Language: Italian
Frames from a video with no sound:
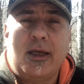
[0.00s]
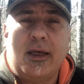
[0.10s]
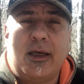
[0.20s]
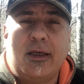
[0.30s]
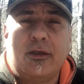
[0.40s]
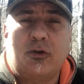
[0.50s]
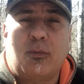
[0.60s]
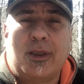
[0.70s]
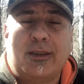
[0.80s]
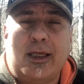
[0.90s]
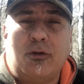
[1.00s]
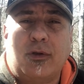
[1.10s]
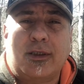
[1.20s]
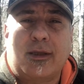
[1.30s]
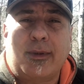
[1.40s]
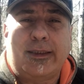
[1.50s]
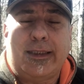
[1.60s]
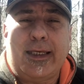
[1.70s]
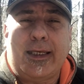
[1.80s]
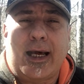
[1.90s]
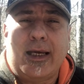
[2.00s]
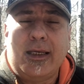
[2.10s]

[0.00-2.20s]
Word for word: eh, sto battendo da stamattina.